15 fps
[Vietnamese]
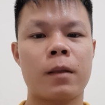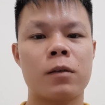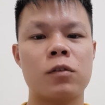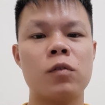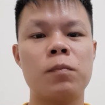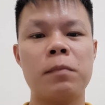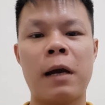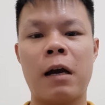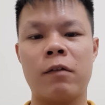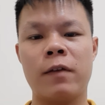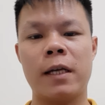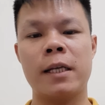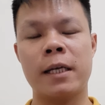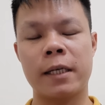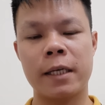giúp bảo
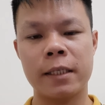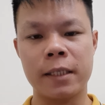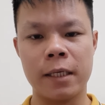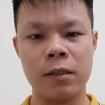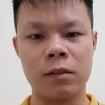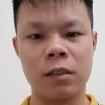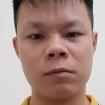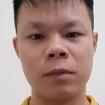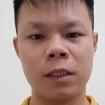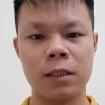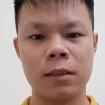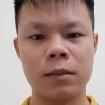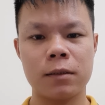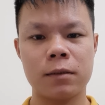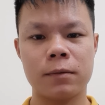vệ nền kinh tế của nước Mỹ.
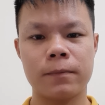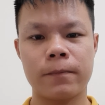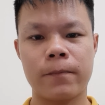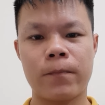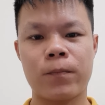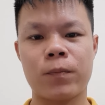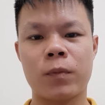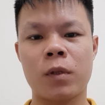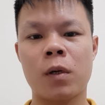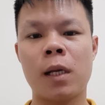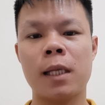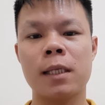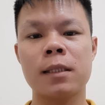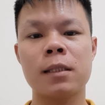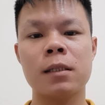Đó
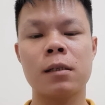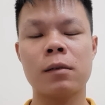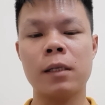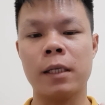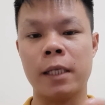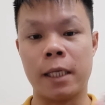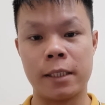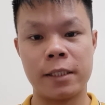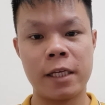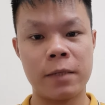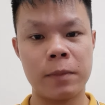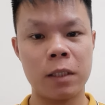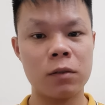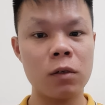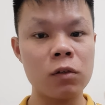là những thứ có thể để che
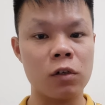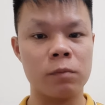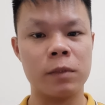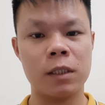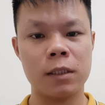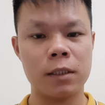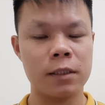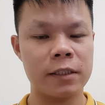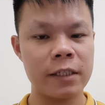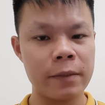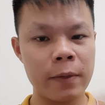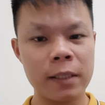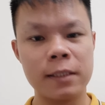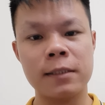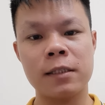mắt Quốc hội Mỹ, che
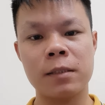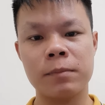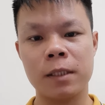mắt nhân dân